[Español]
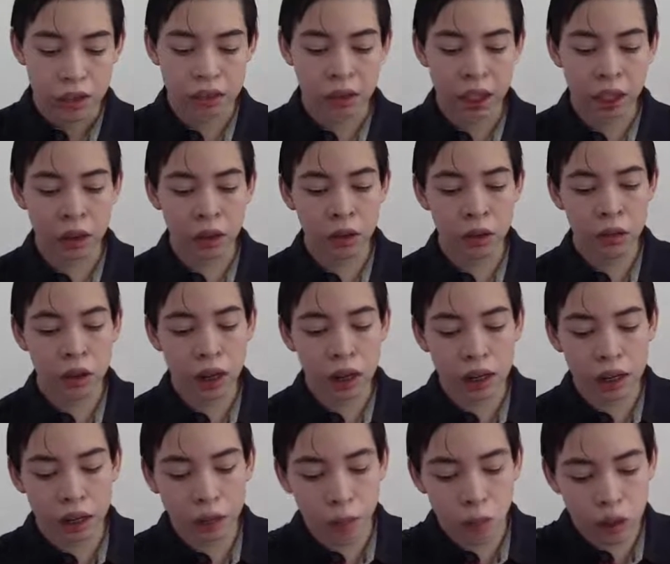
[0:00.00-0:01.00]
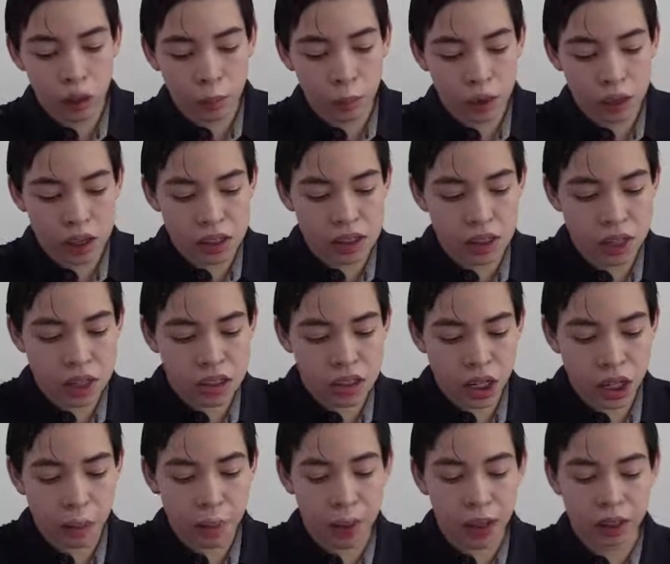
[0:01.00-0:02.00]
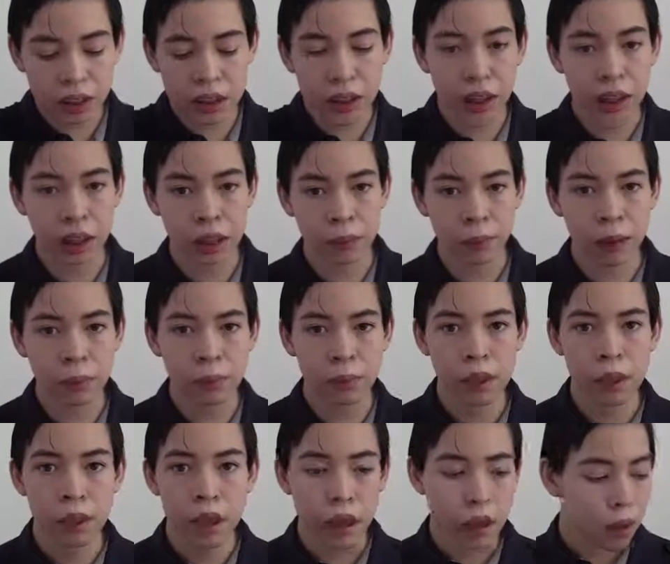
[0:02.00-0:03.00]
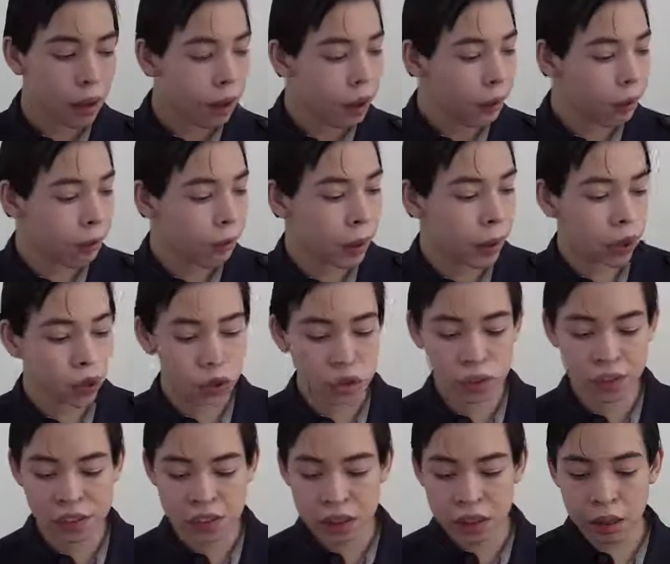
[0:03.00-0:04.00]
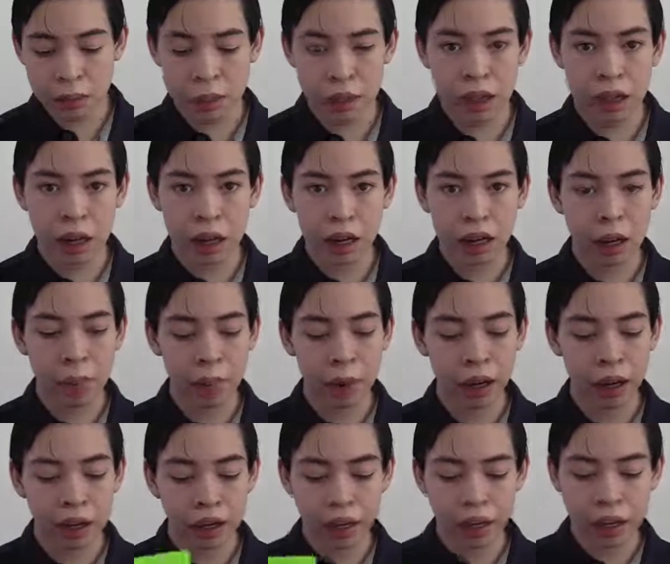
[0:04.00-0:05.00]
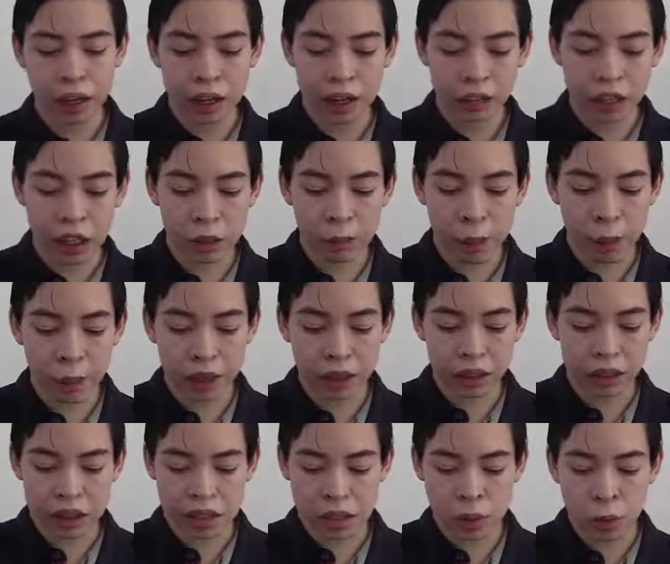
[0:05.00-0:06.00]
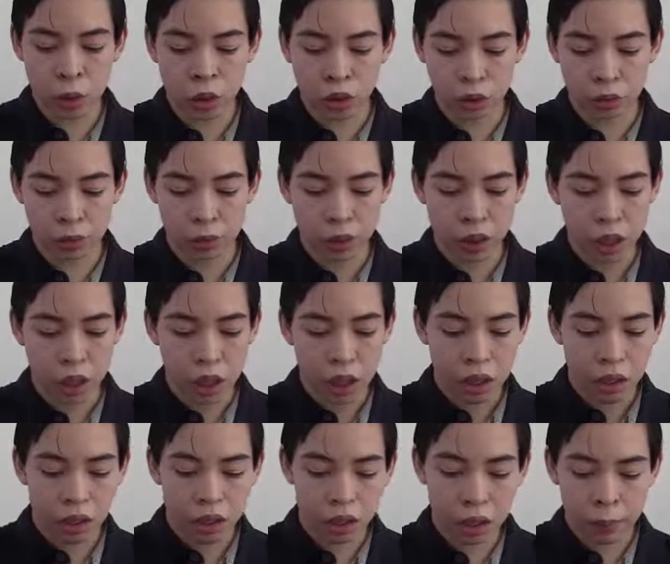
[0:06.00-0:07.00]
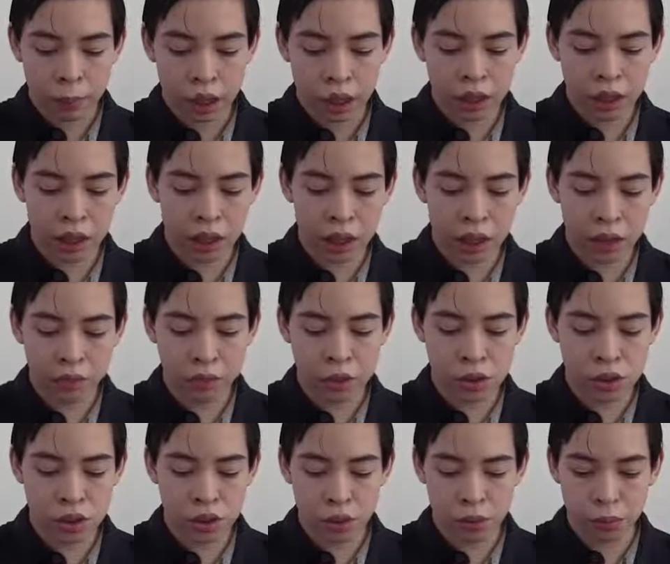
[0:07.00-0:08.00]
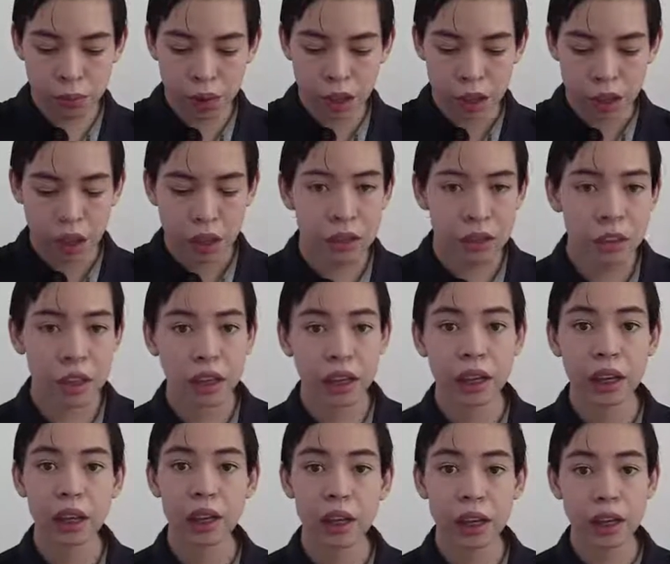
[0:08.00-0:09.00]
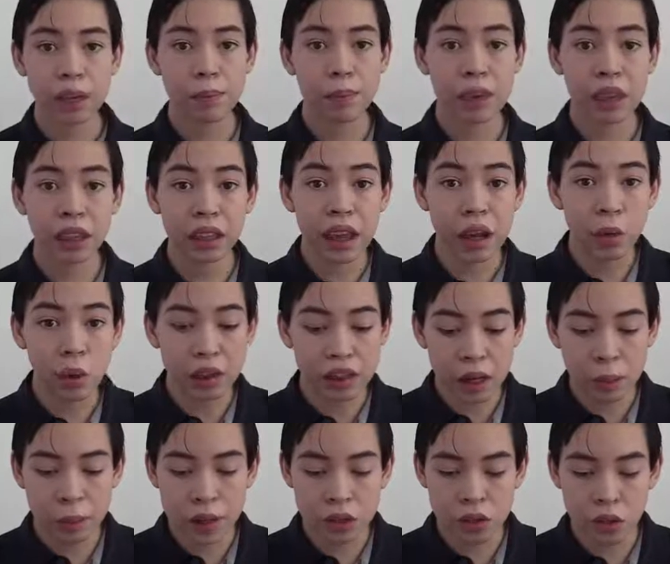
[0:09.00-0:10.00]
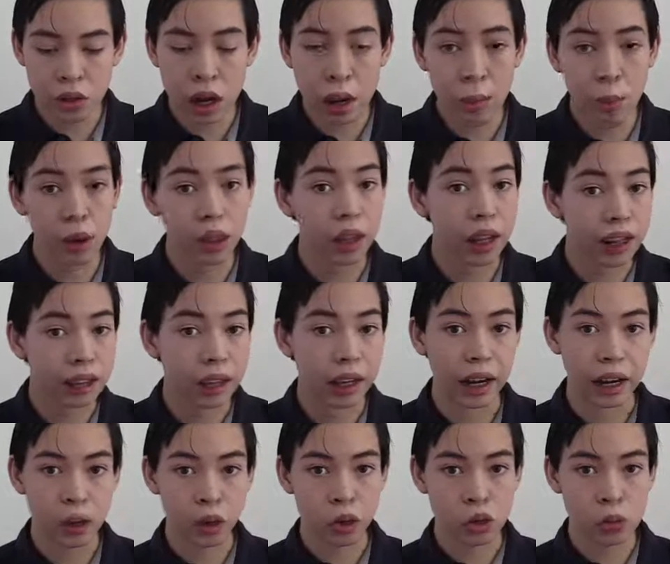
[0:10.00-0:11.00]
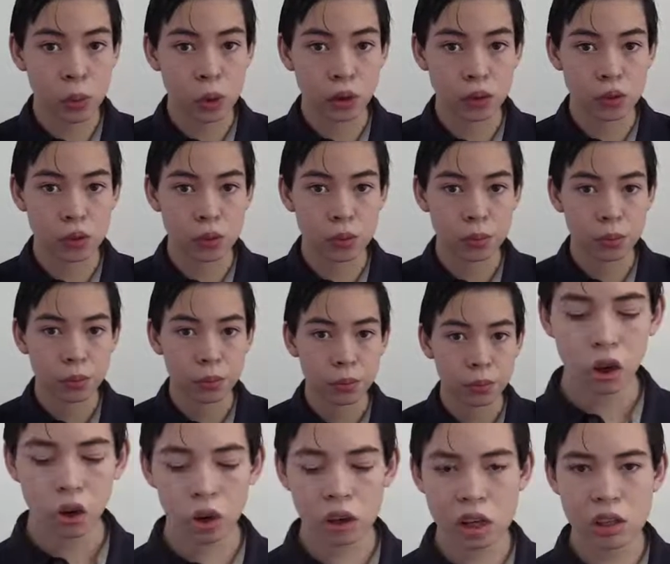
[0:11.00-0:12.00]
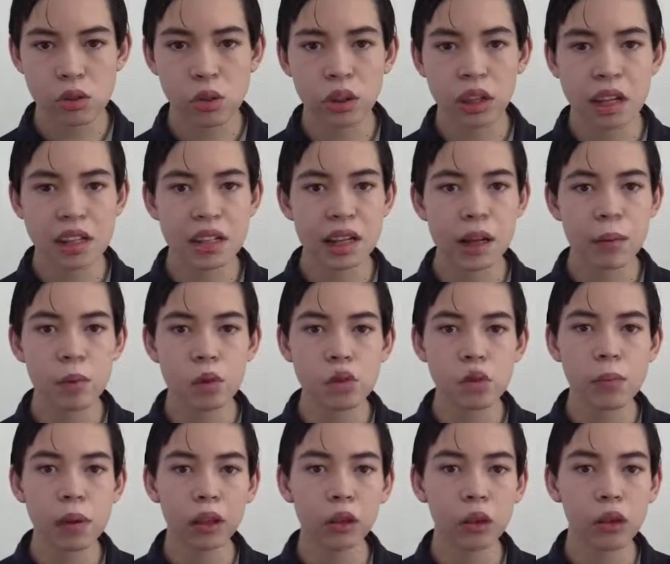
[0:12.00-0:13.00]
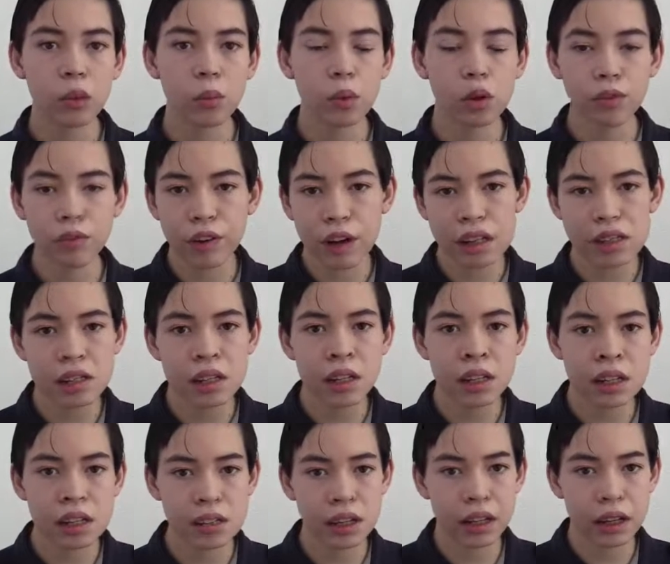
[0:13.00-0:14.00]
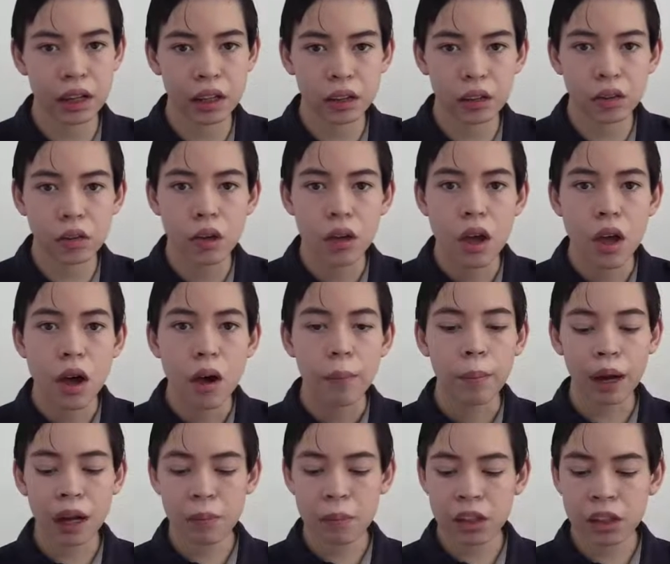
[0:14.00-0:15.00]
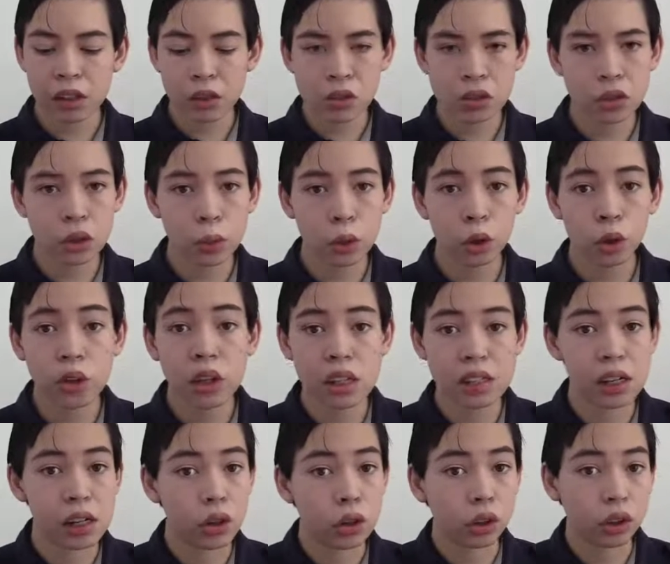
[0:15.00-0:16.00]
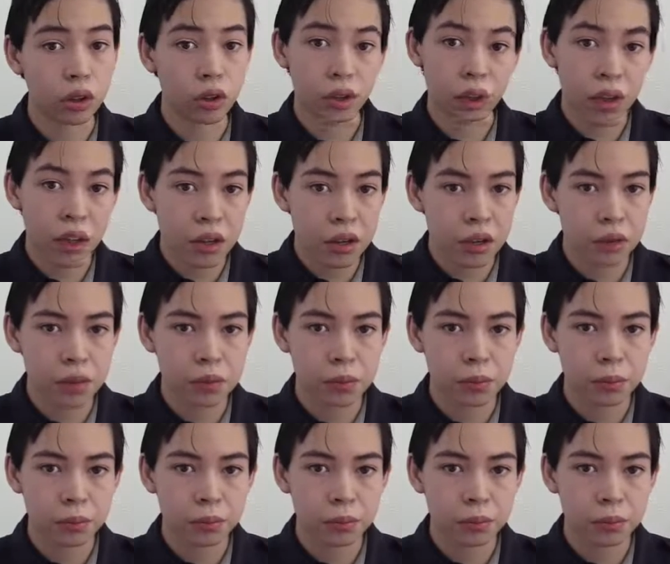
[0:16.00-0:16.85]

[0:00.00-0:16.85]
Tienen una ranura muy estrecha en la parte de arriba, pero lo suficientemente larga para dejar entrar papeletas de voto. También tiene la función de que impide que cualquier persona pueda alterar los votos. Con las urnas tenemos un método muy fácil y secreto para emitir nuestro voto y hacer el conteo de ellos.